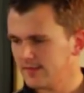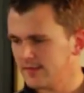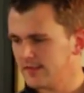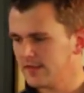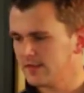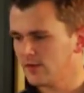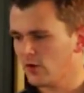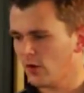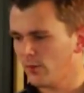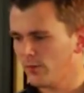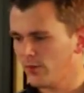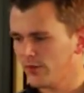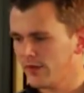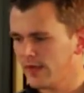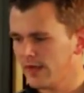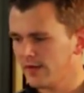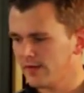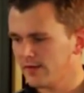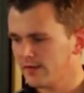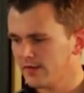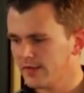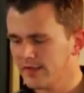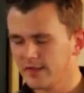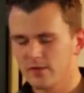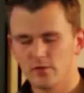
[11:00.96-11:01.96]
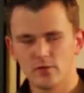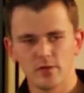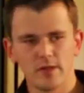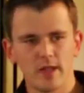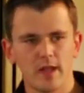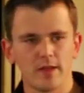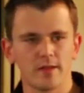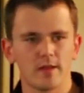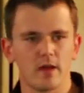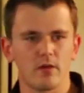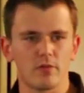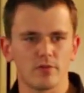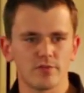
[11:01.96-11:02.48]
die Komponenten
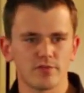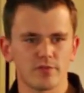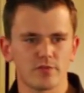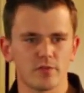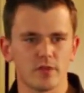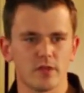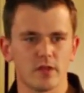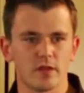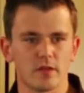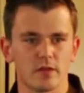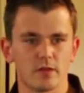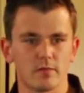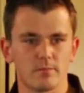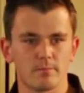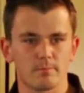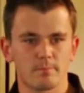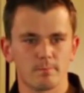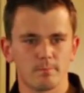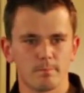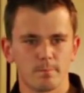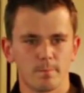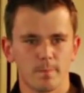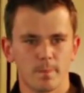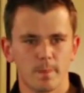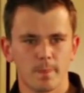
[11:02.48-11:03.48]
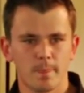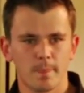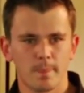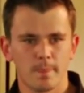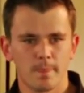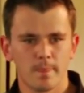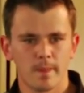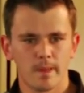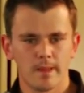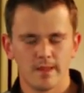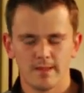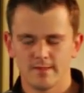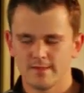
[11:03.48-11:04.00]
redundant auszulegen.
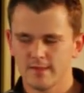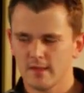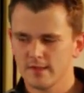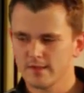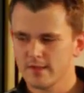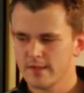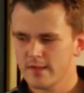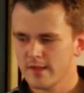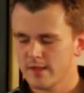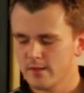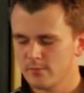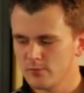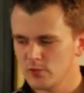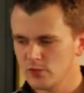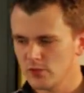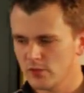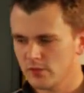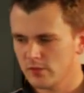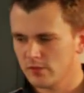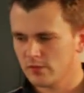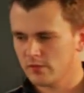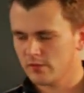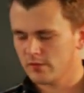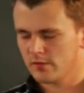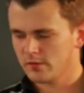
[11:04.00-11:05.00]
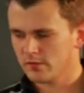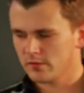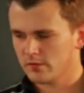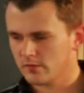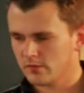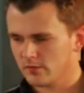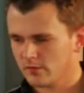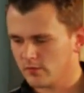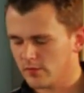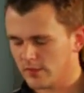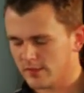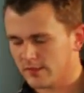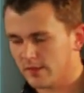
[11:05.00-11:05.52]
Ich sagte ja eben schon,
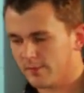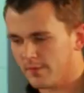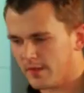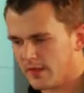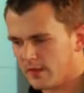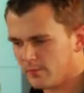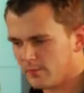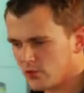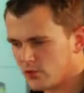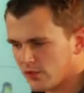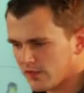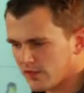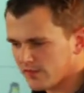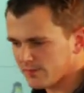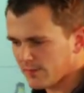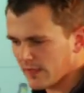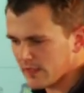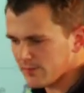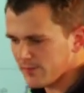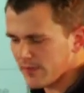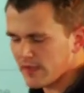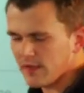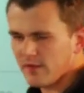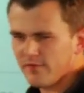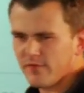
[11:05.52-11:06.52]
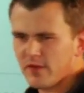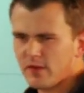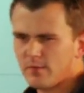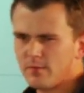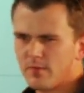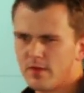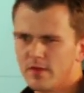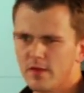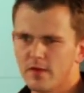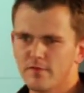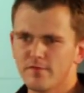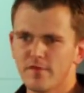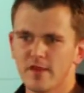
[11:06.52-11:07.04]
äh, oder ich habe ja eben schon das Beispiel erwähnt
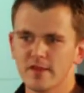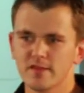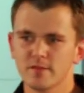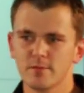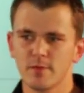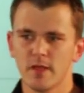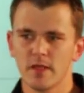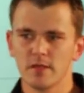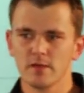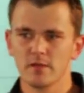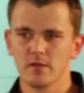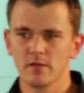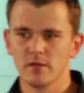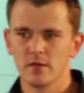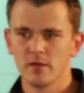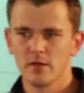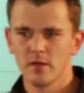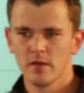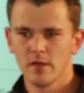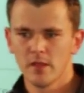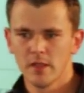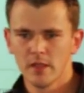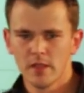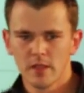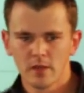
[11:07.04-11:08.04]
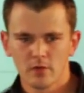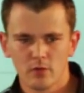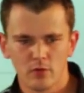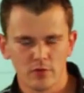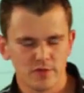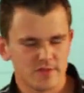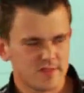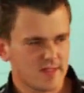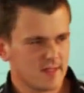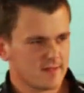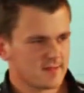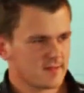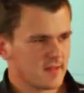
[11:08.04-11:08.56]
mit den Festplatten.
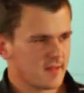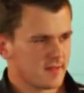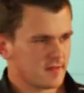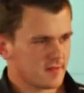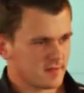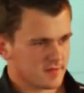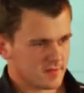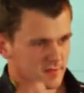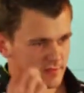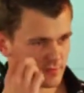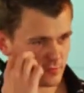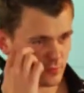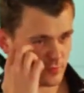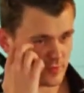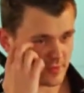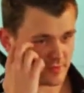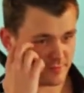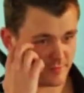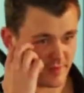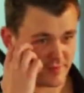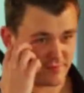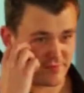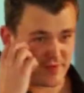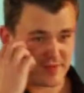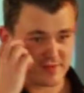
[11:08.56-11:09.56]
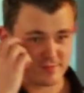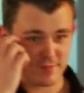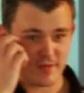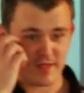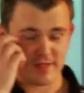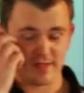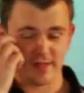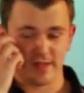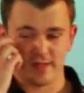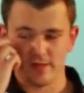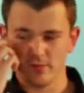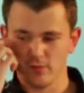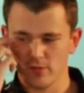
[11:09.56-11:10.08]
Grundsätzlich ist es so, dass man
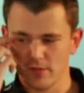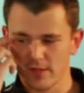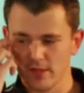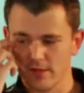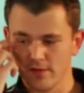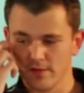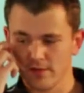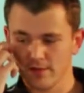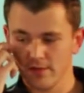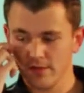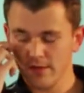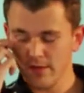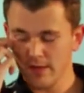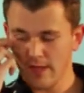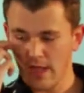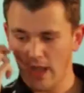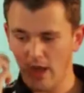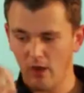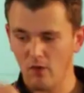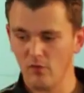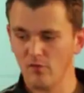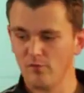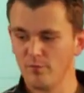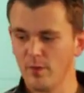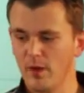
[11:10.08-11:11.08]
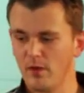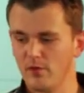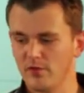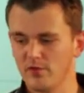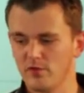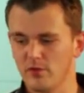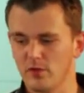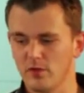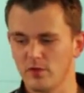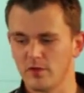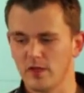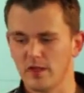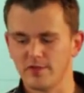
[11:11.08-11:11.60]
Festplatten redundant aufbauen
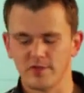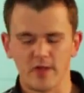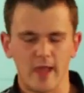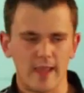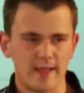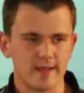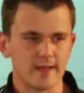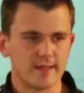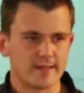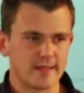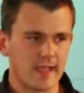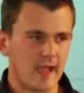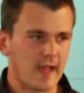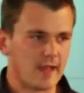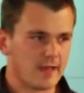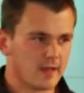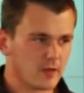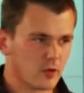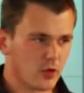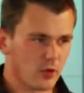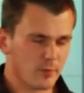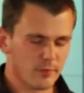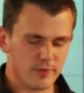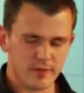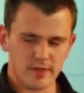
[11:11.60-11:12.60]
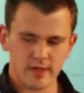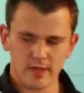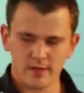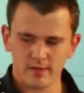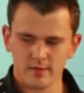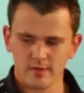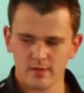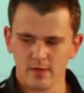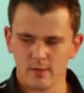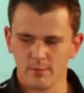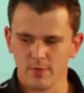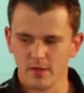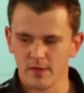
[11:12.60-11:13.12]
sollte. Also eigentlich ja alle
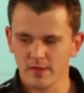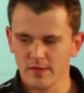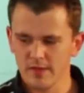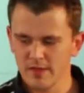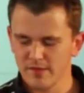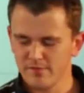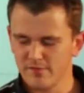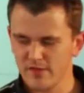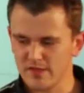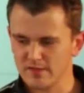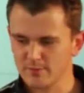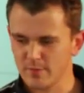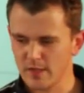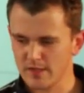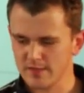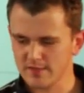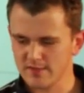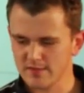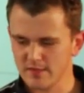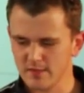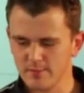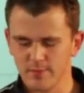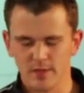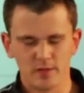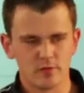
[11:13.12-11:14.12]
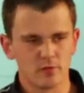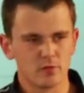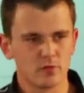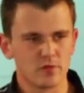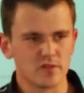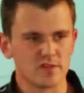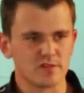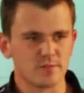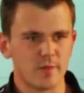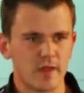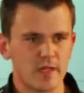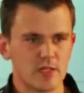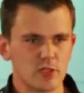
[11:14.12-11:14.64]
Komponenten, aber Festplatten sind immer ein
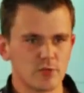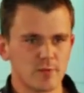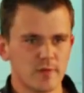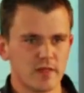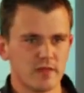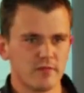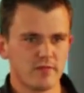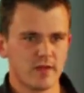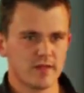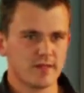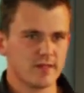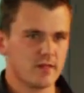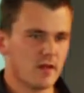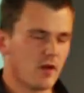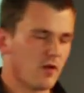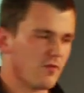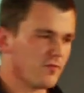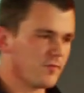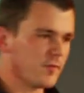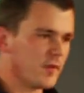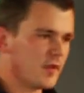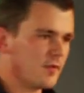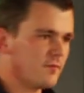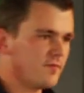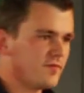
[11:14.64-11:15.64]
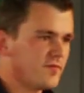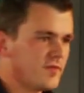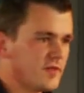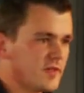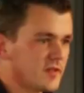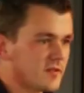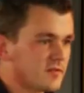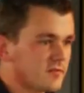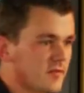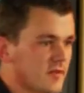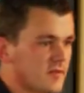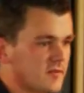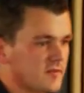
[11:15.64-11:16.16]
gutes Beispiel, weil die laufen ja im
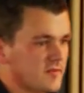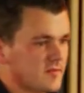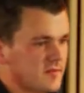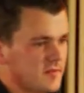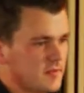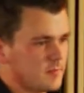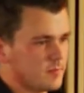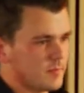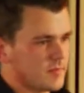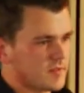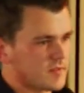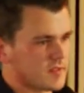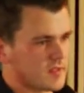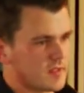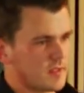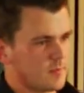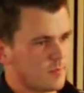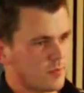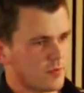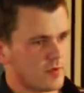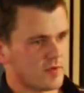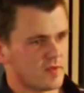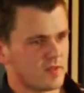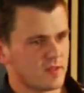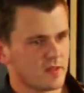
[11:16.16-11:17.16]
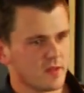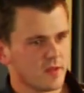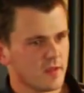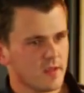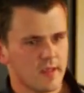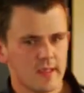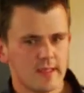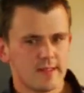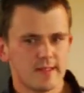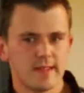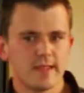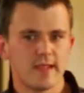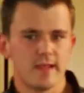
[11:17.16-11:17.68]
24-7-Betrieb und die,
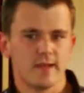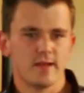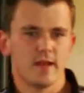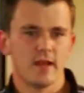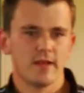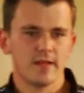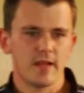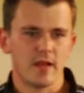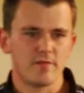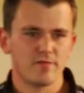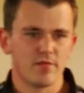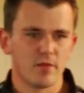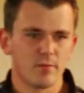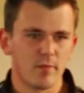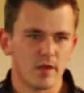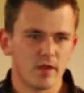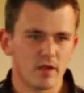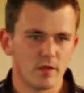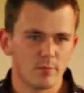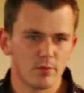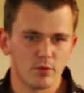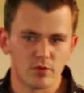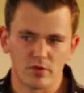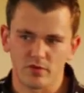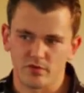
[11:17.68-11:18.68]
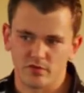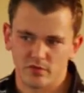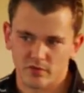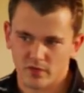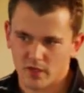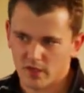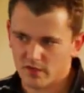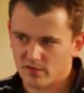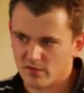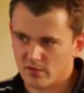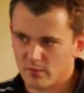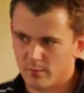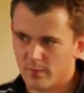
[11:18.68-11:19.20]
die, gehen halt einfach mal kaputt. Das ist ein
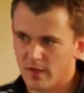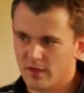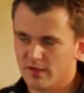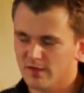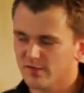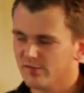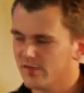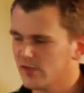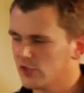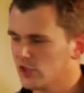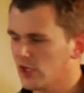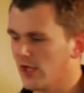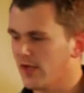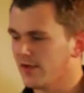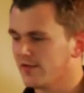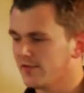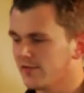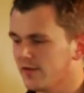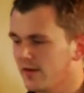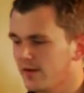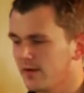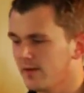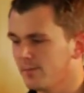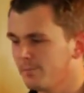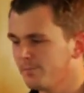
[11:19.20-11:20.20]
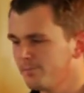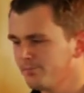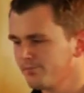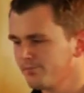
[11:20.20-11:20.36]
ganz normales Verschleißteil.